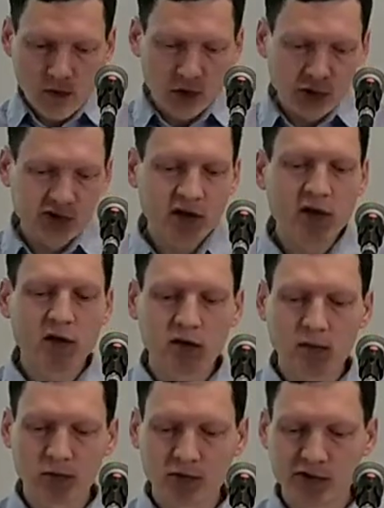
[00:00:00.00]
otoczenie
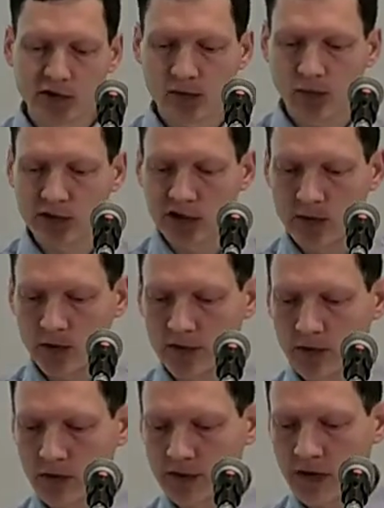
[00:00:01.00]
tym, którzy potrzebują tego